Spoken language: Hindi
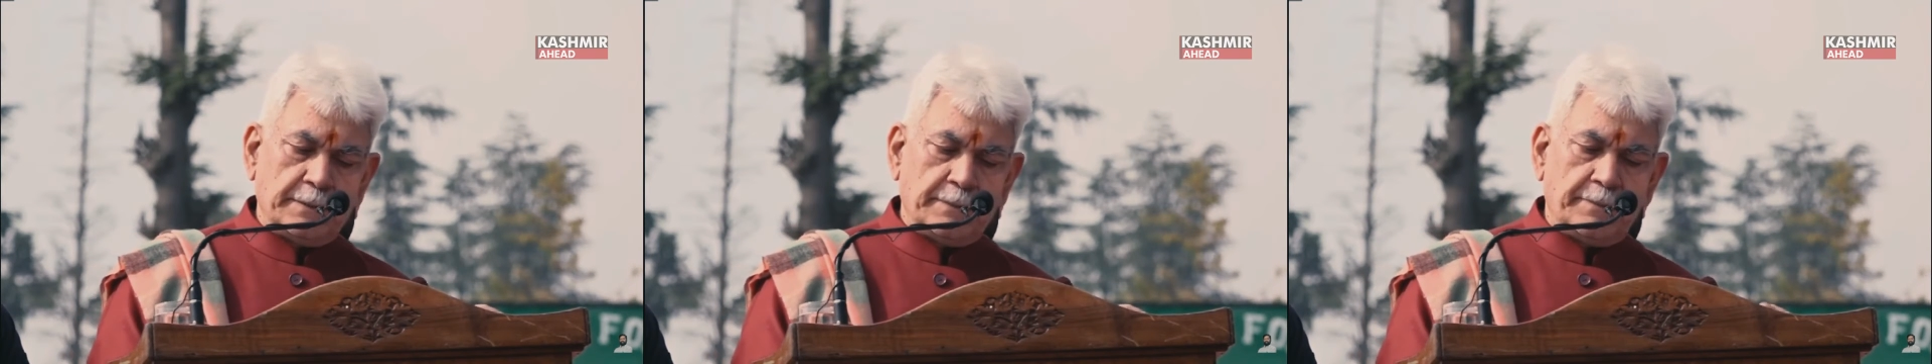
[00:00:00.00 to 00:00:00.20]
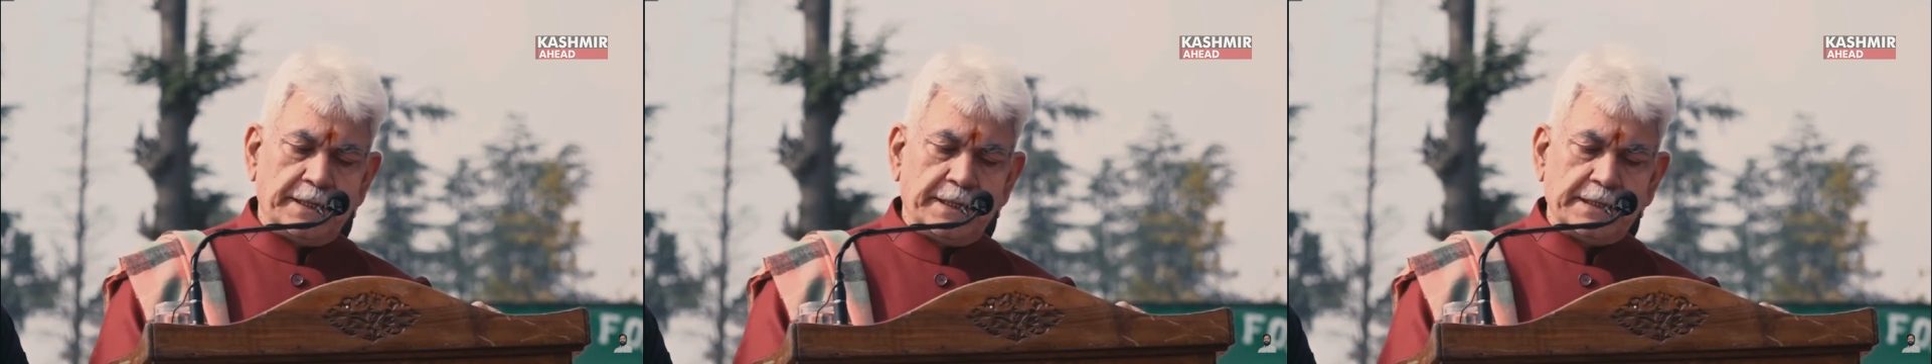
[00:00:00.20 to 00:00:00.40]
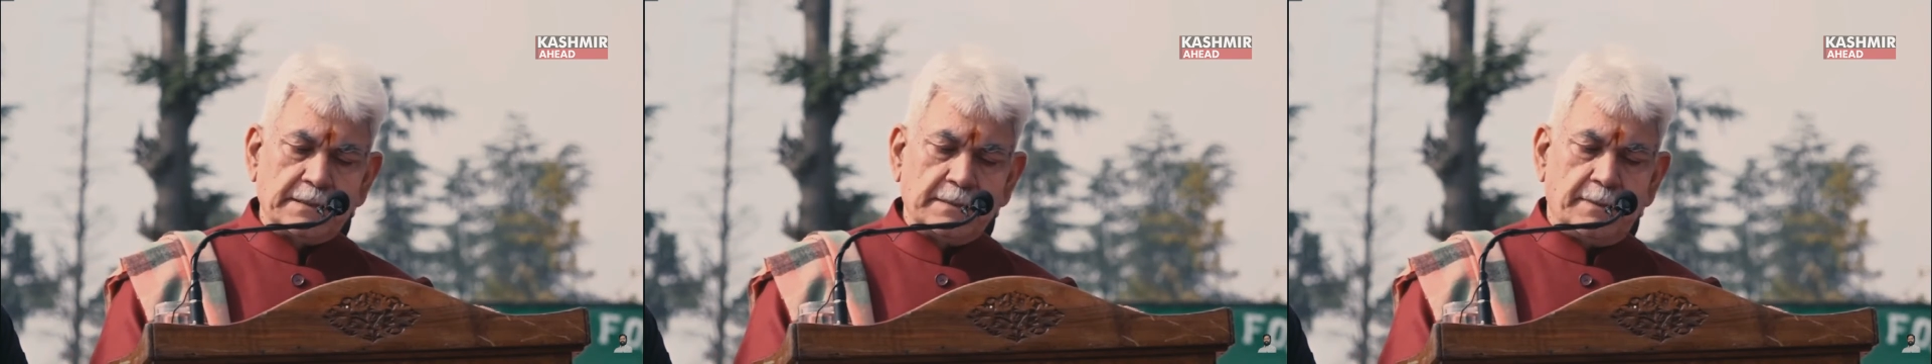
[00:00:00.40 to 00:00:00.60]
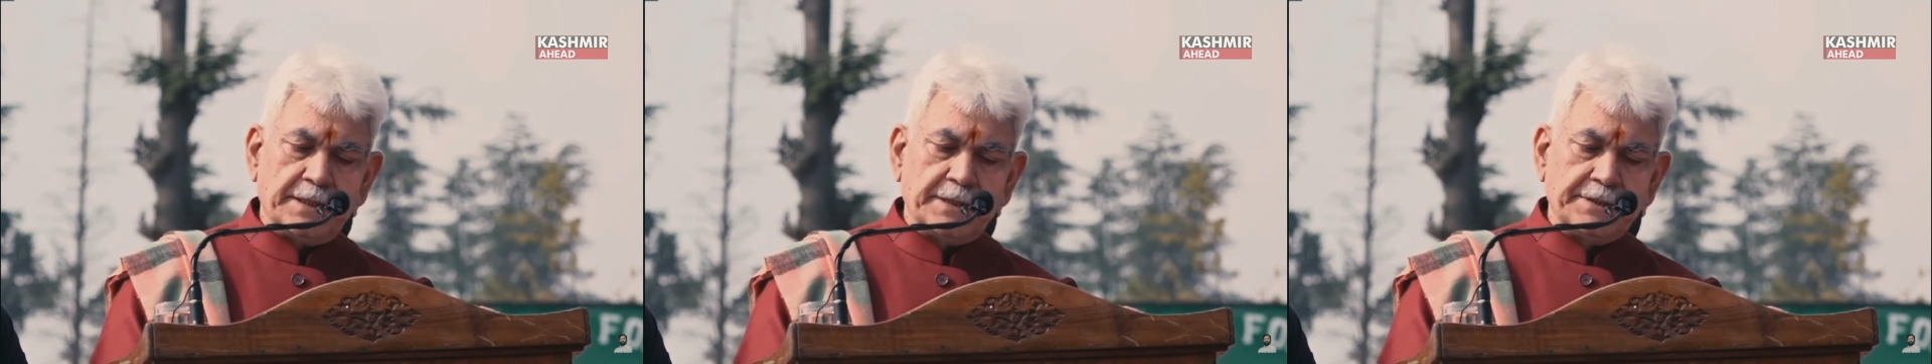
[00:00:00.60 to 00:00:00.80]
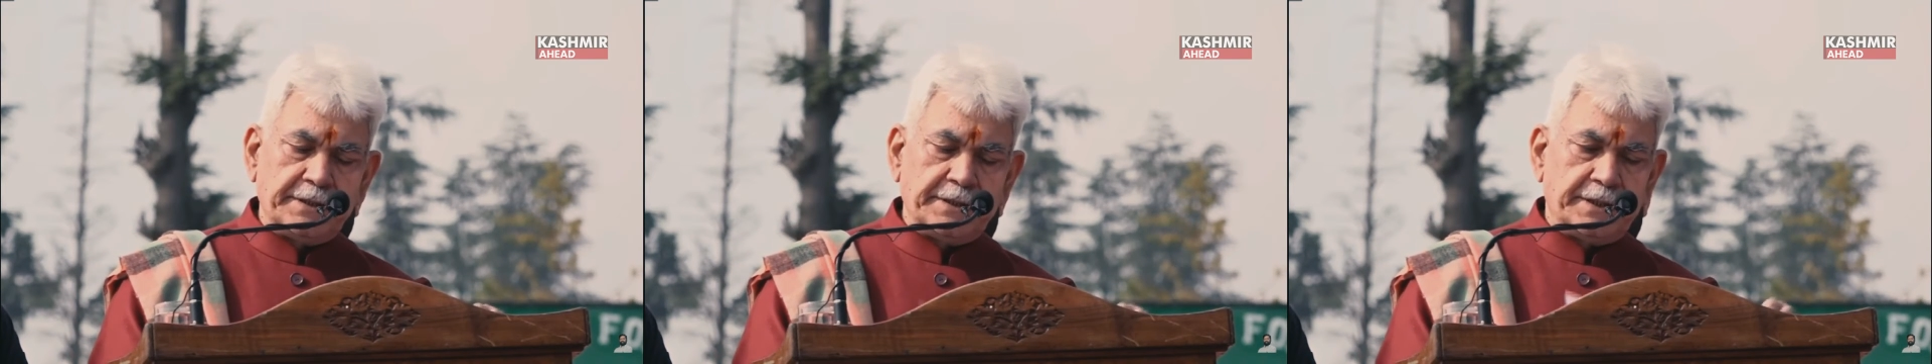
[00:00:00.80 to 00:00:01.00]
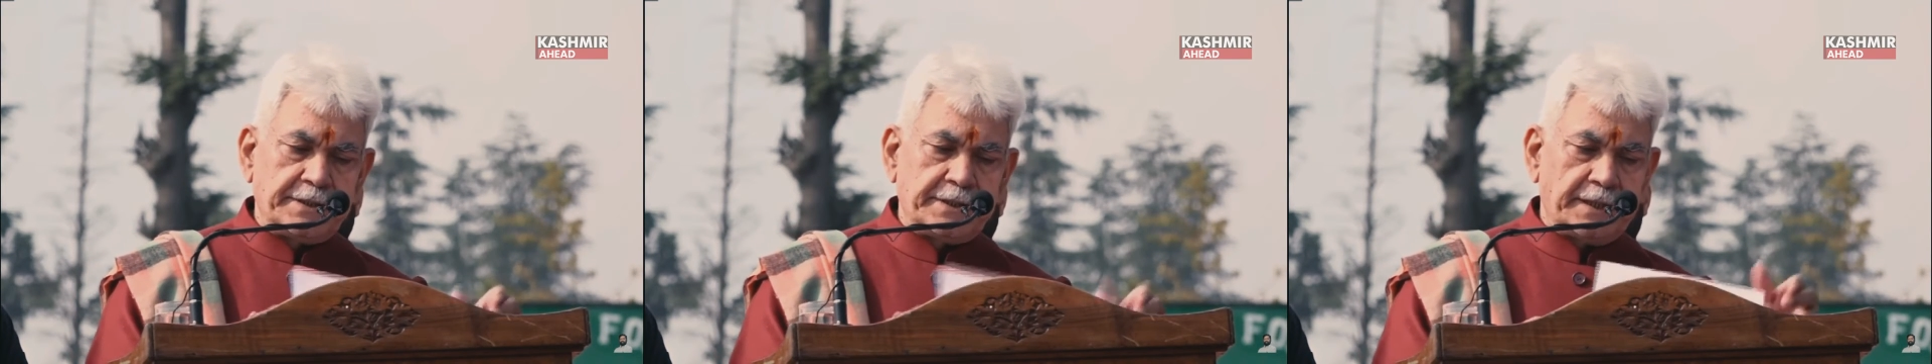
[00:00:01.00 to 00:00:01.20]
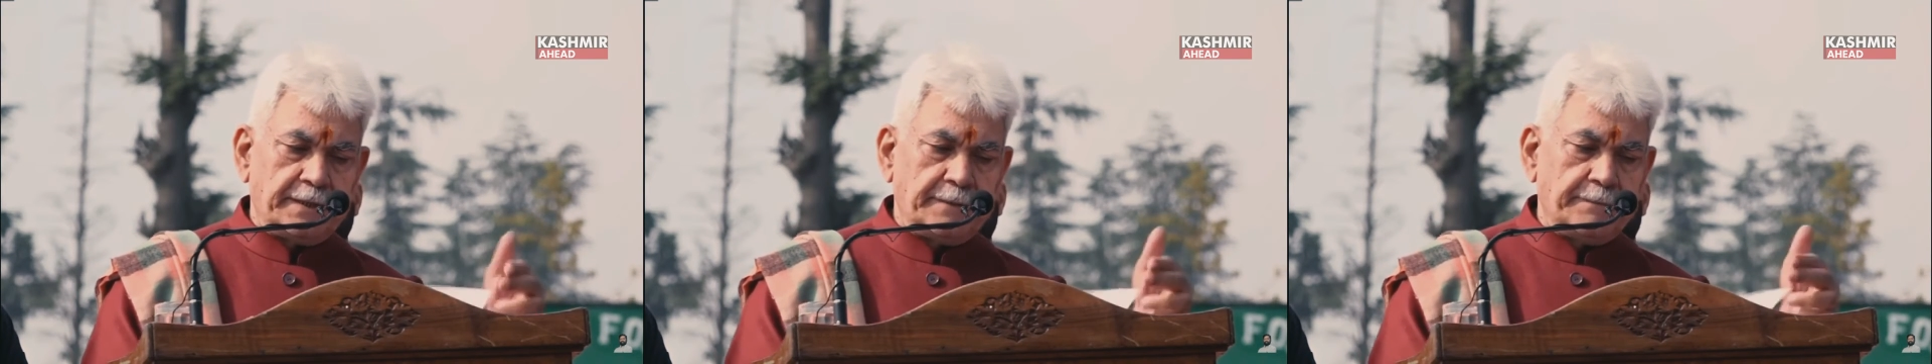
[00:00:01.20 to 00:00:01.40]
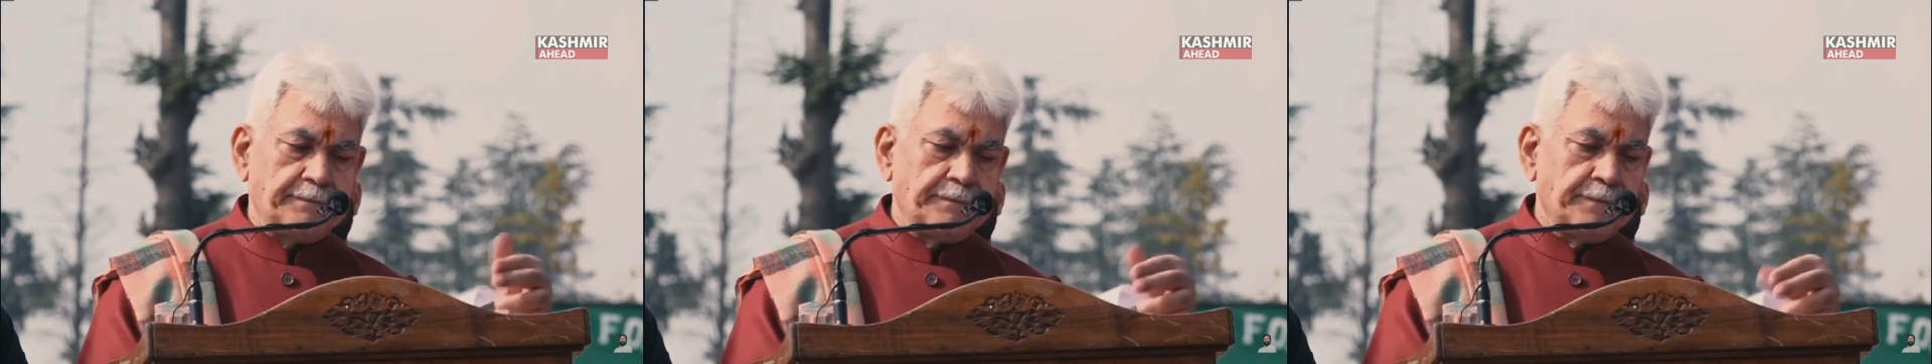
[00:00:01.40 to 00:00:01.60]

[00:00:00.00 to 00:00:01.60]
से भरे समाज की रचना